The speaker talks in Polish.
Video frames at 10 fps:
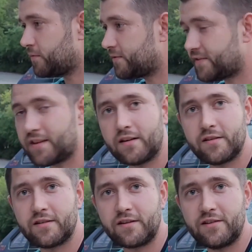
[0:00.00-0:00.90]
bo jest w
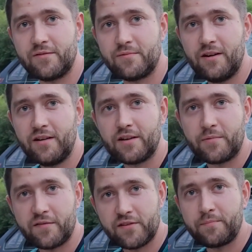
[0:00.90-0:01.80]
stanie takim
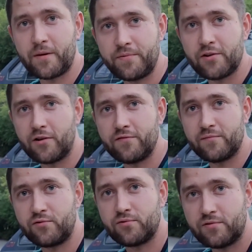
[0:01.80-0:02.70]
naprawdę
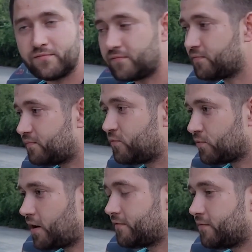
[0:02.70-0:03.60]
papierowym, dziur,
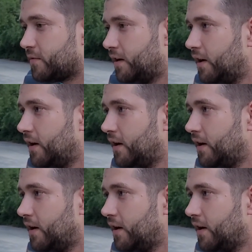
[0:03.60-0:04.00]
dziurawym.